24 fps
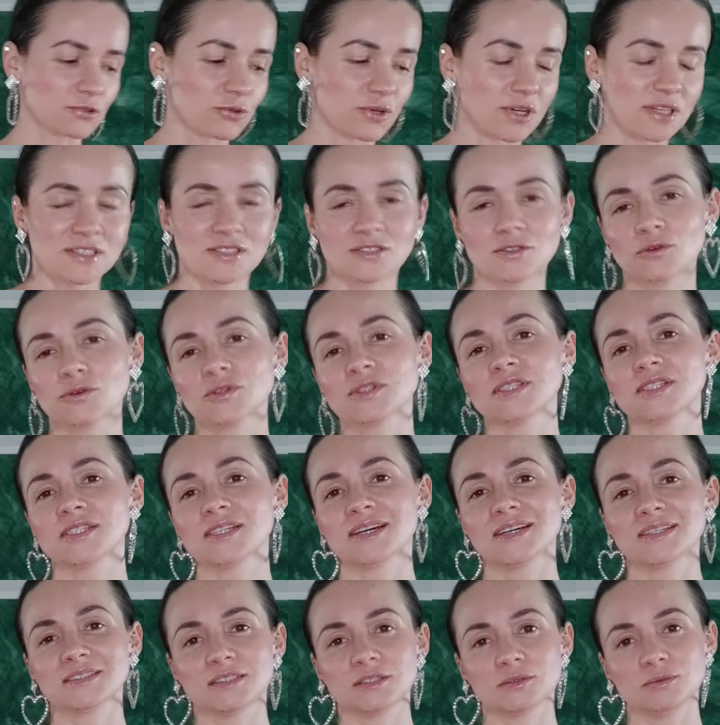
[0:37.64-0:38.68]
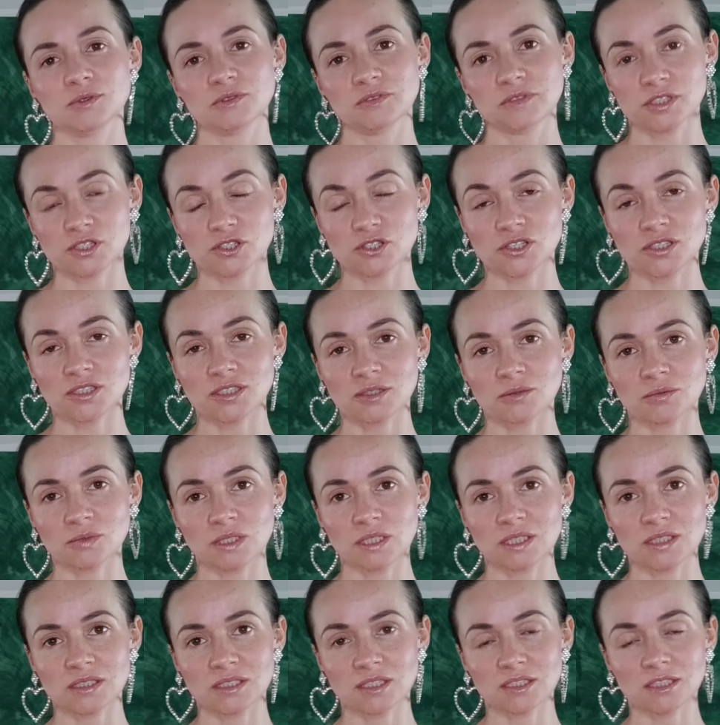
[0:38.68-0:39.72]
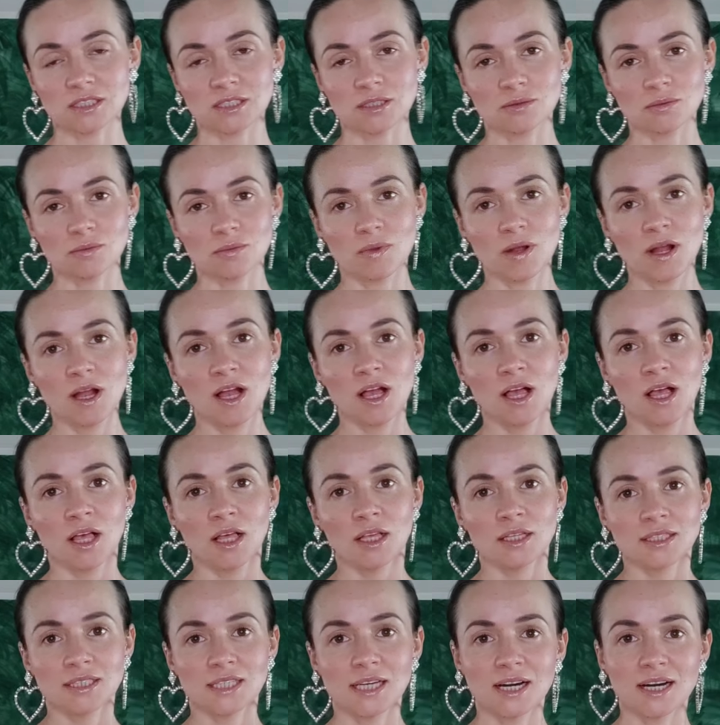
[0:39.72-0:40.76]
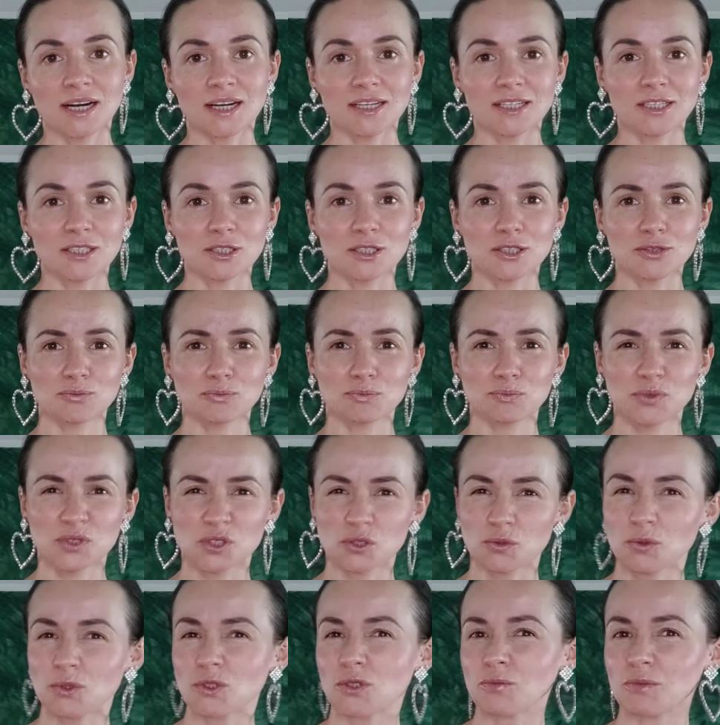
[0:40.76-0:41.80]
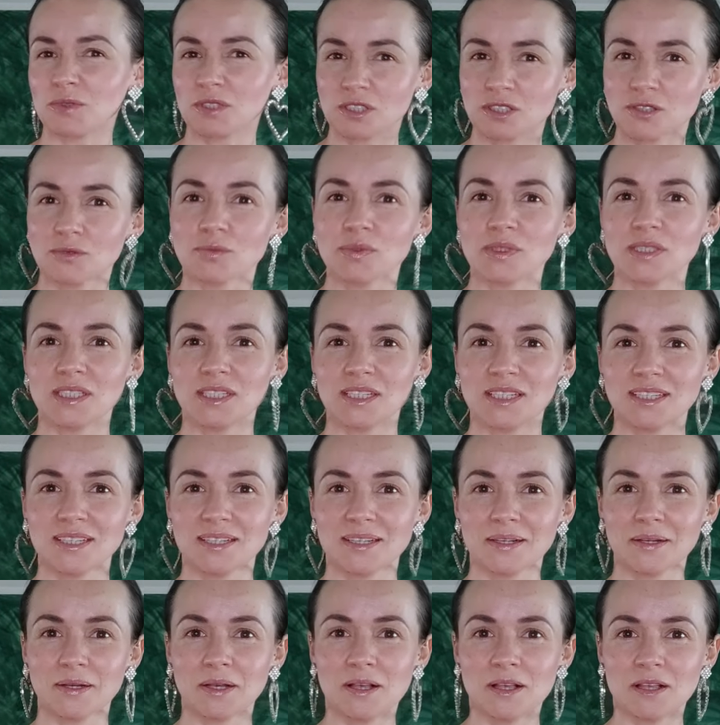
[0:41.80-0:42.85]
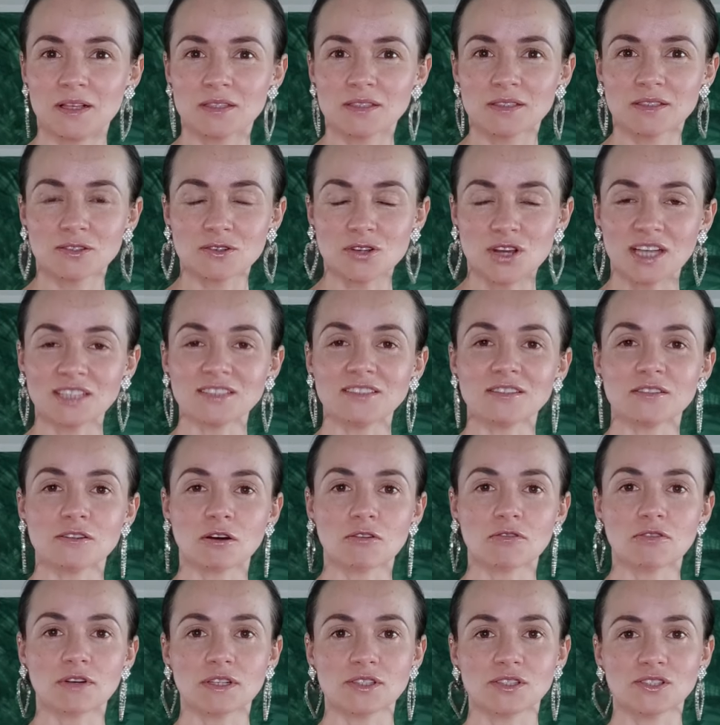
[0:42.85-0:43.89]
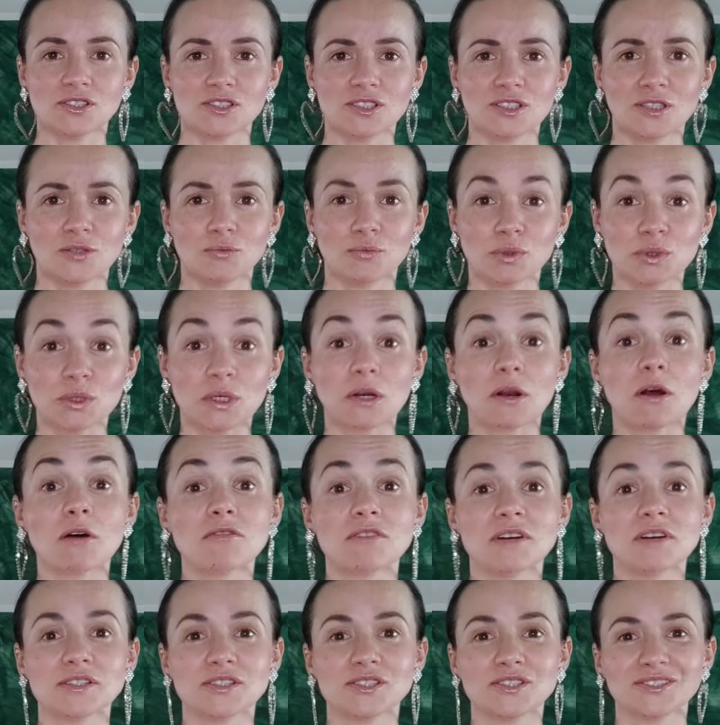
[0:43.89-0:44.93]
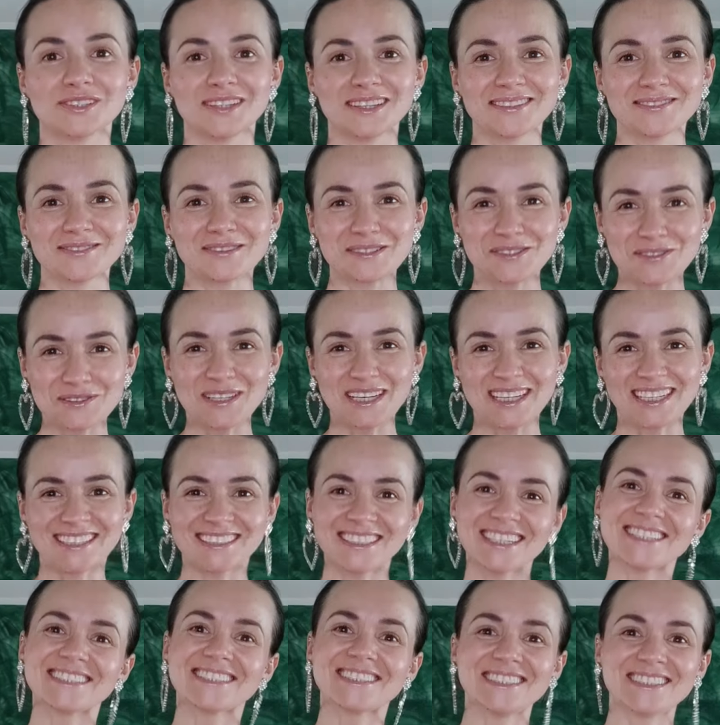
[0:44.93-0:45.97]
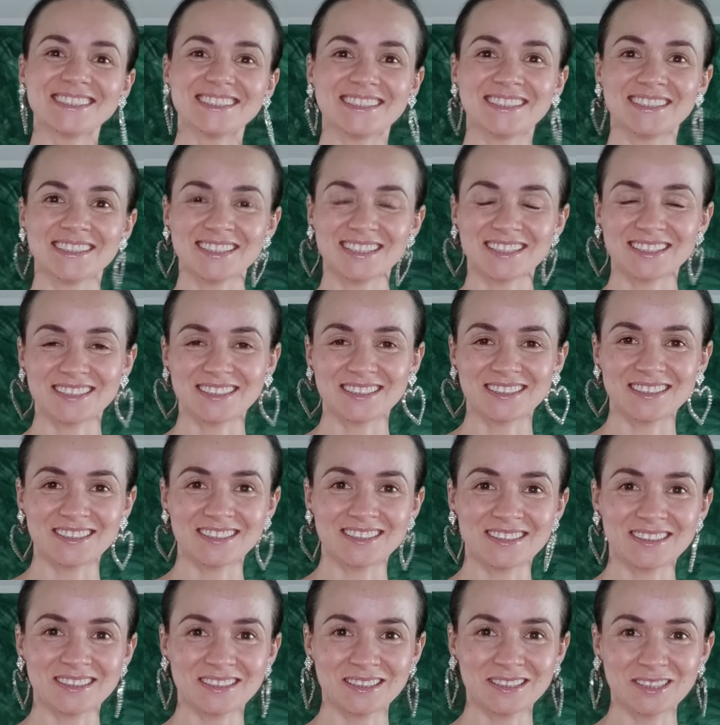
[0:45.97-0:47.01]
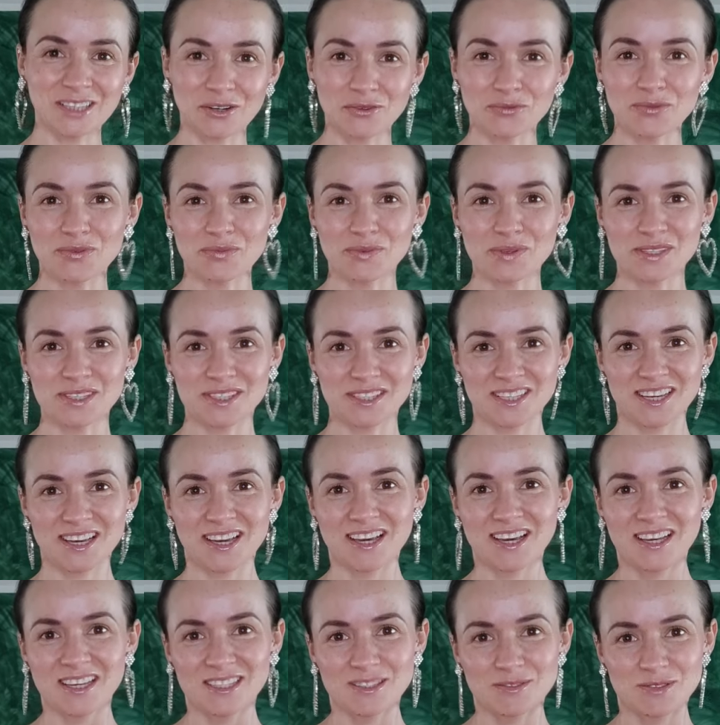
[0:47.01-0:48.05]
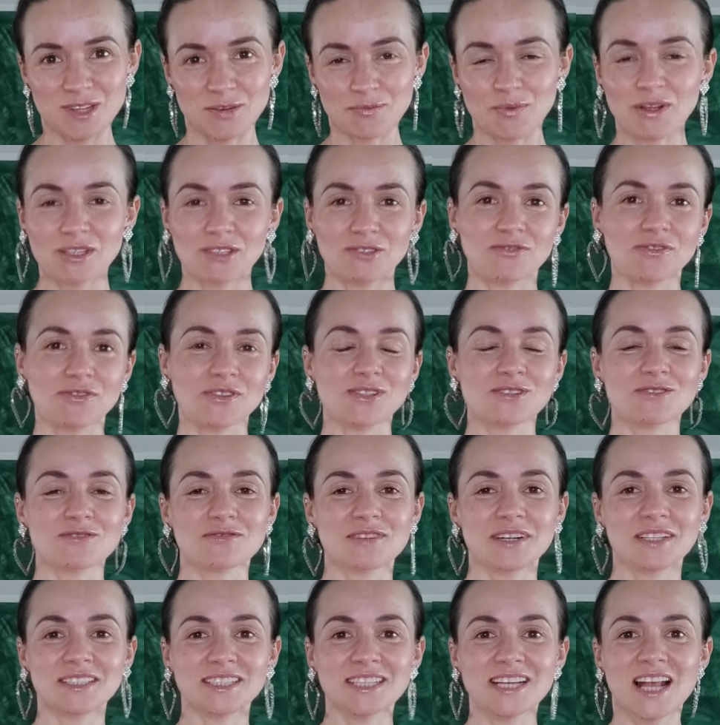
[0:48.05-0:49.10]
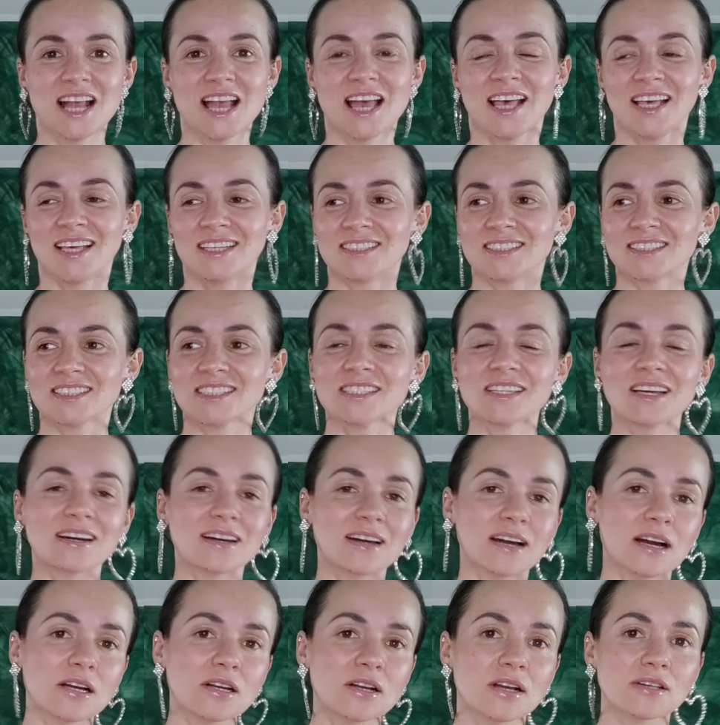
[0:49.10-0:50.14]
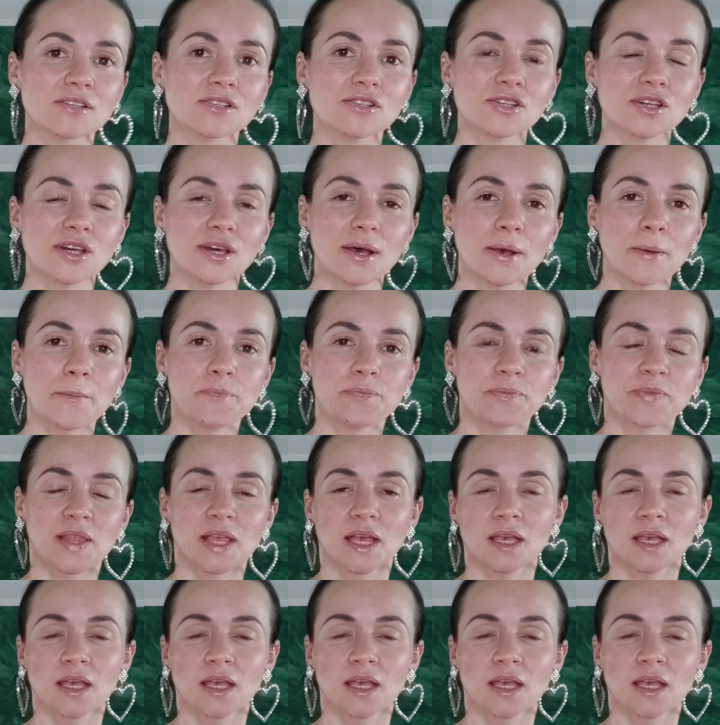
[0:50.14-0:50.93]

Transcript: która stoi za tymi warsztatami i za tym, jak przyszło do mnie, żeby je zorganizować i podarować ten ładunek energii, jaki chciałby być zamanifestowany, jest taka, że